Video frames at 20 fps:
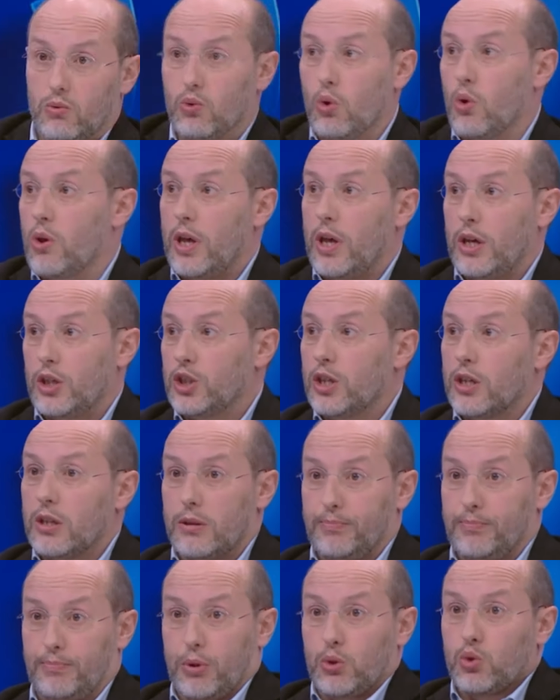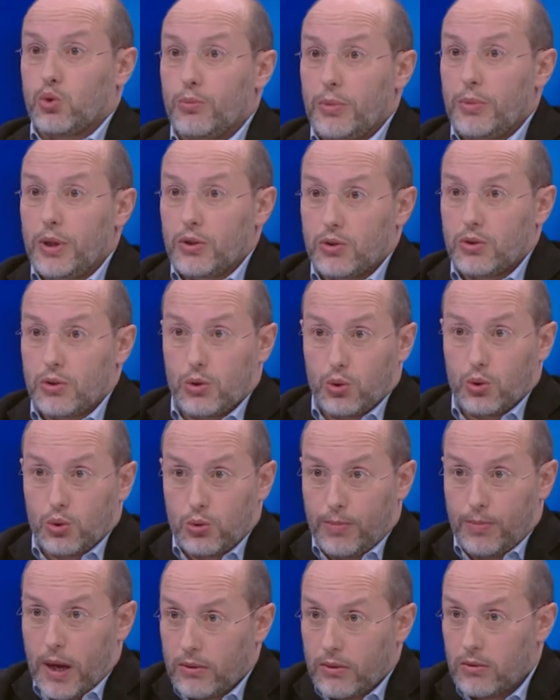toda a gente presumisse que o
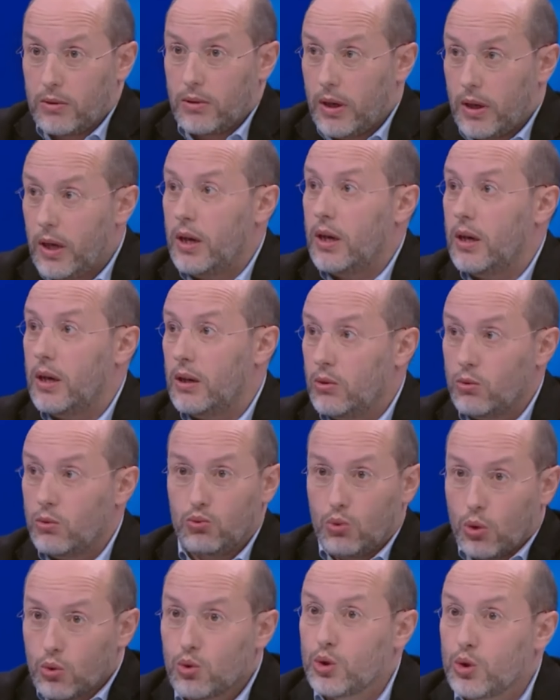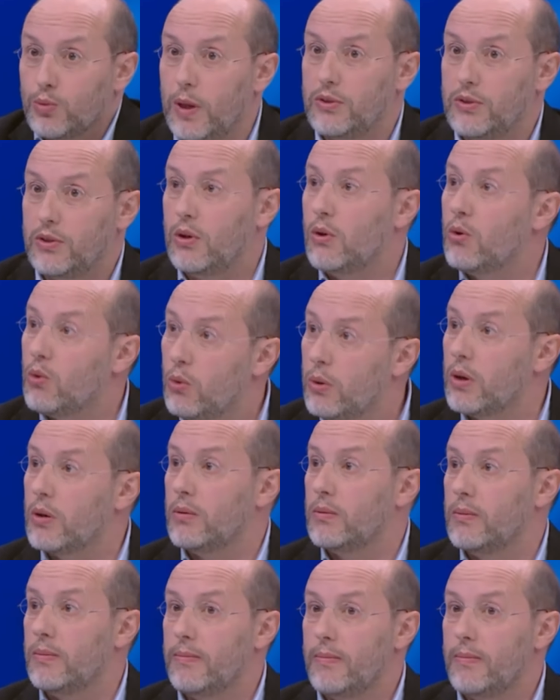debate era, todos os debates eram com ele.